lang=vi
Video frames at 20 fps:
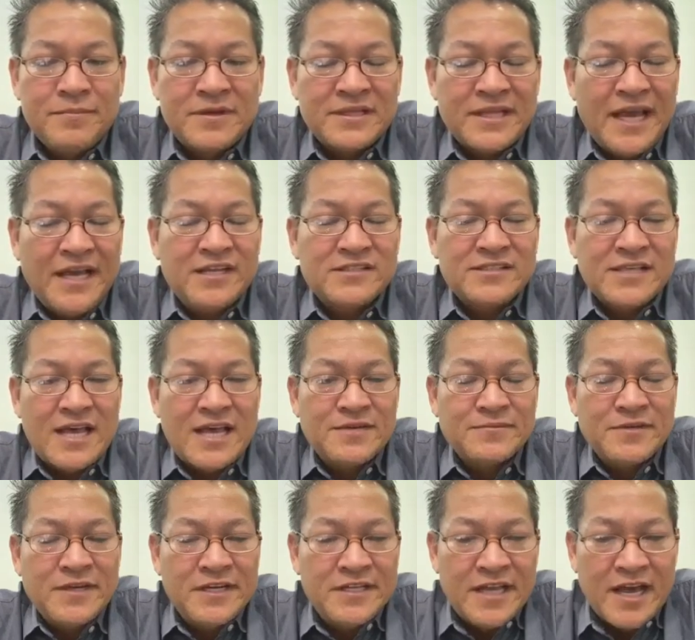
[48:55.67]
bàn tay là sao
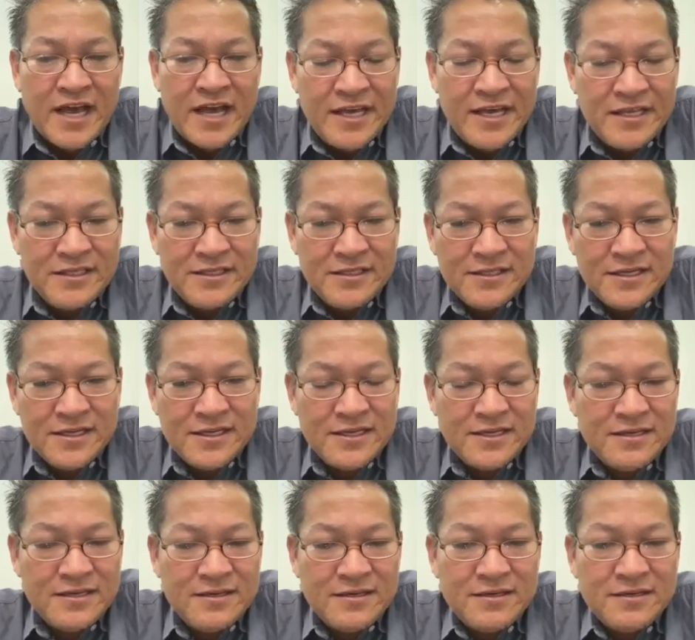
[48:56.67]
nhưng khi nè anh
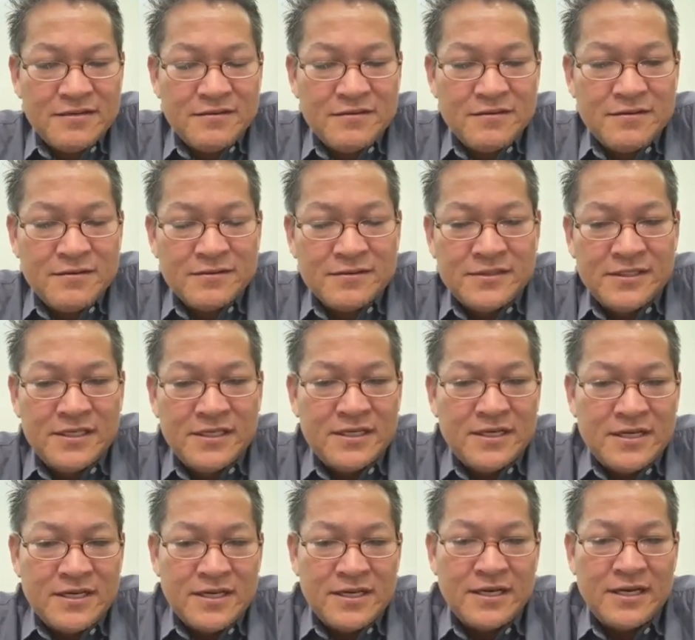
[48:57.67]

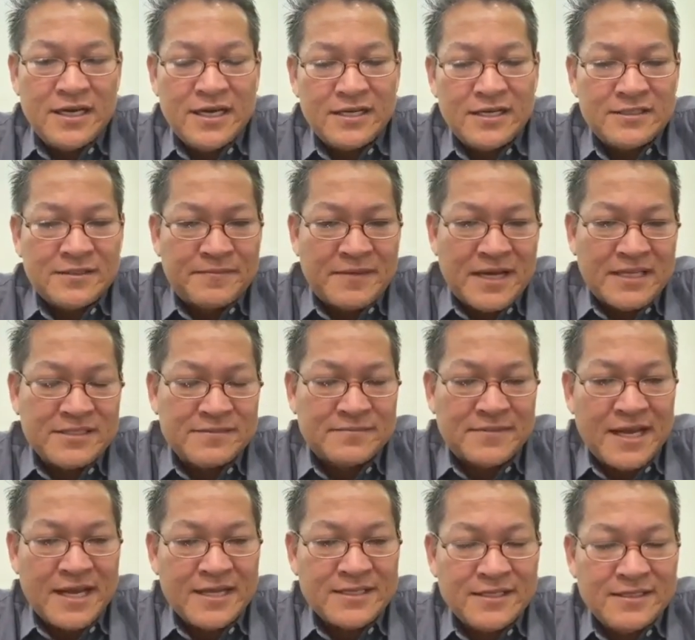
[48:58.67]
chia nè chấm nà
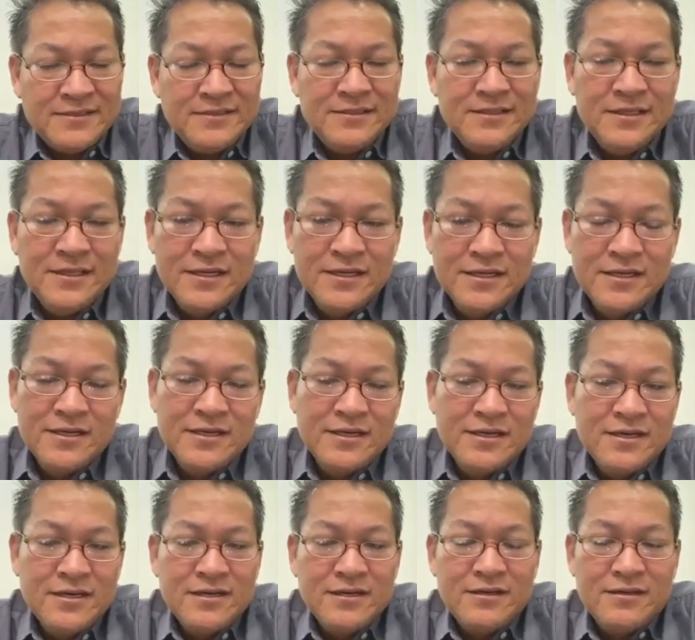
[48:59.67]
trắng
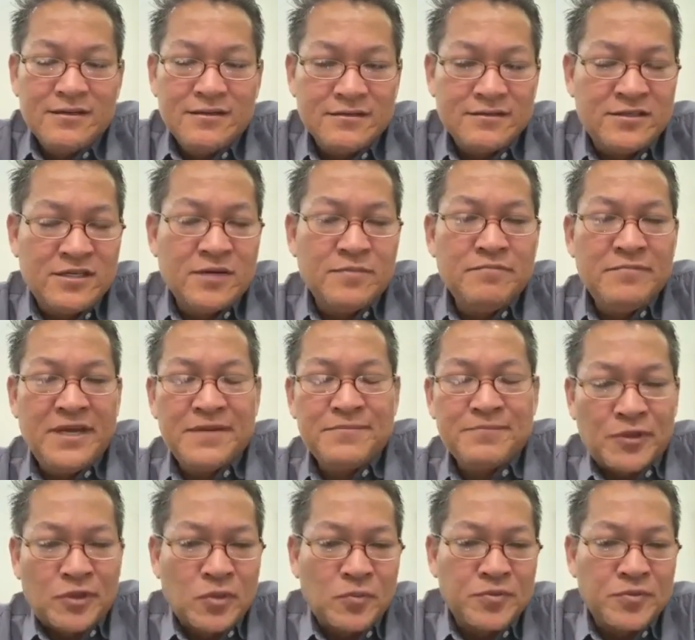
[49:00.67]
trong miền vật